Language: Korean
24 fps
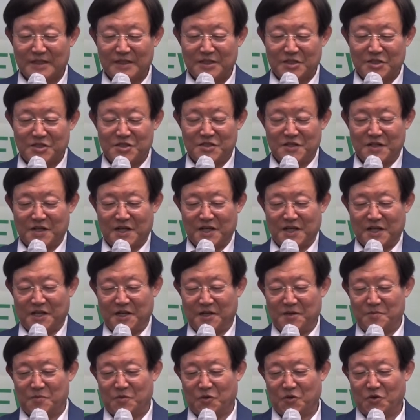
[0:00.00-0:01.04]

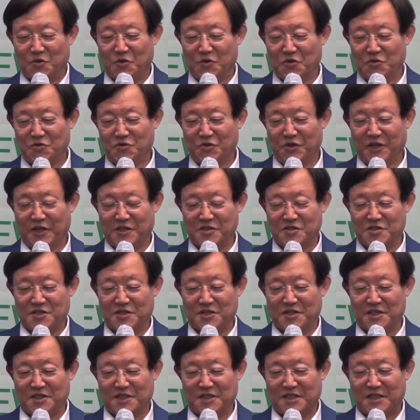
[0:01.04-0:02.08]
이스라엘의 모든
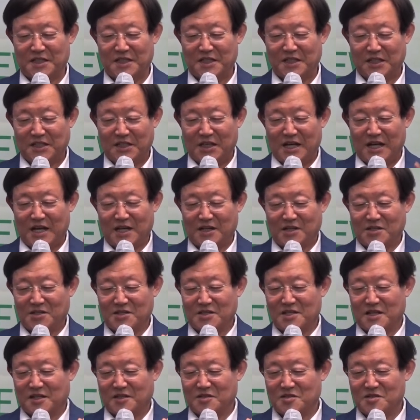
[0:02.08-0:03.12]
행적이
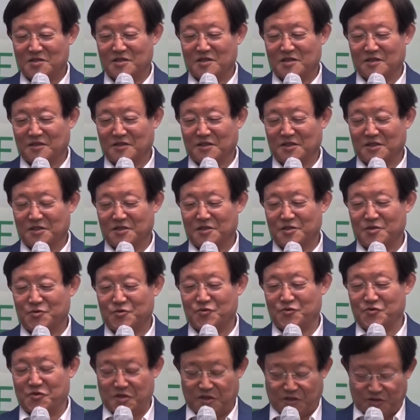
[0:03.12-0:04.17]
항상 승리를
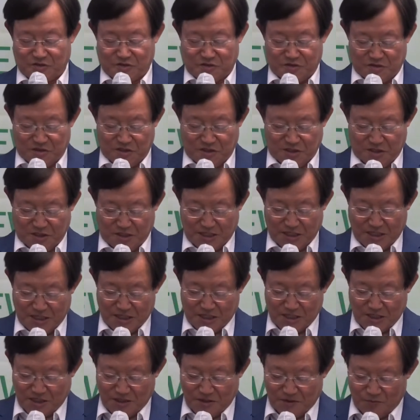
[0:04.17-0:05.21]
주신 것을
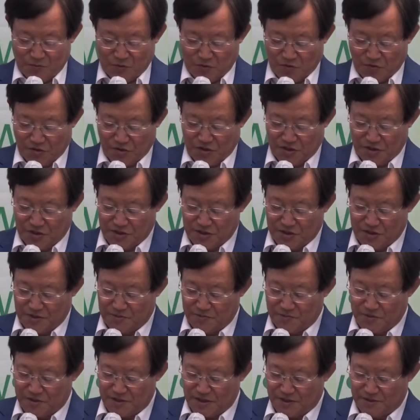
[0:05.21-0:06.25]
보게
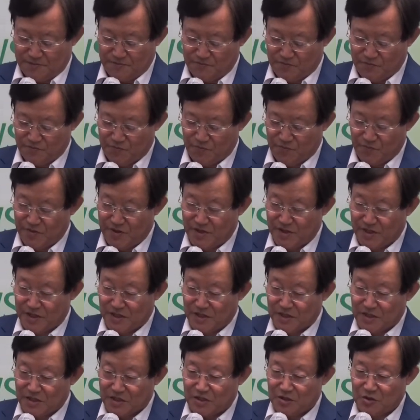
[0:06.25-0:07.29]
됩니다.
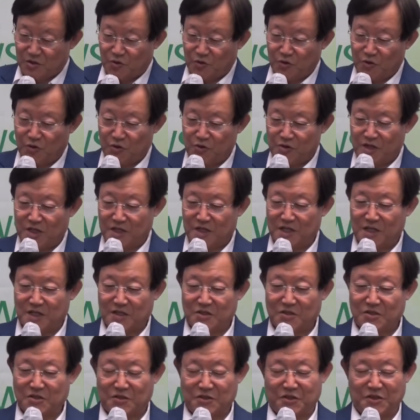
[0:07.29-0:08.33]
그리고
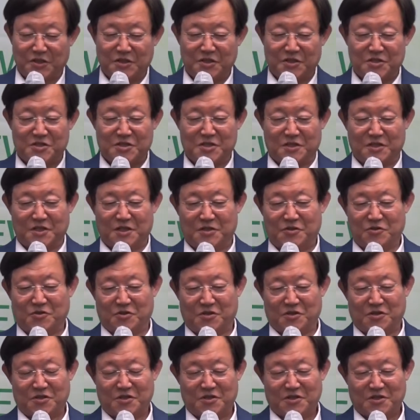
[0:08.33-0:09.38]
요단강 건너기
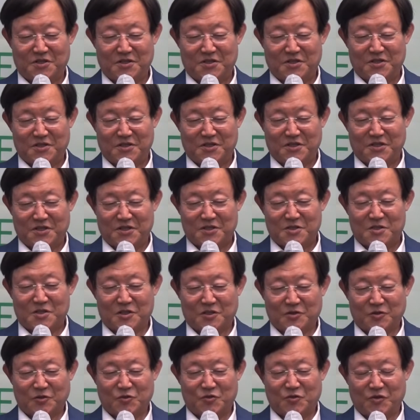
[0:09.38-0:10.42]
전에도
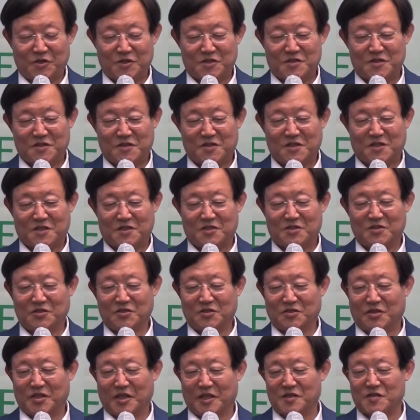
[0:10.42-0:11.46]
전투에서
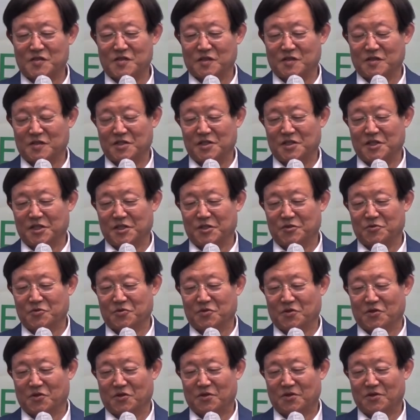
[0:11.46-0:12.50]
큰 대성을
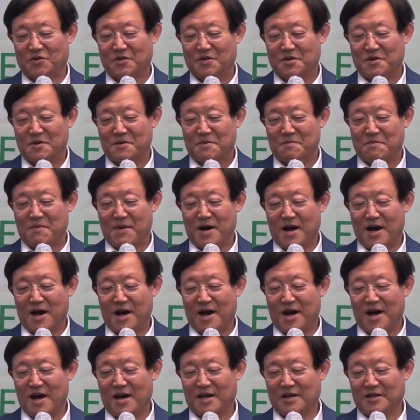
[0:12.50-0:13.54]
이루고
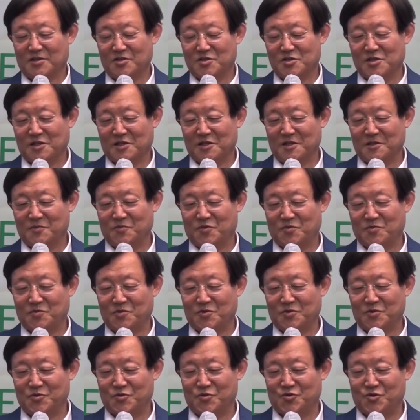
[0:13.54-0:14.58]
많은 전리품을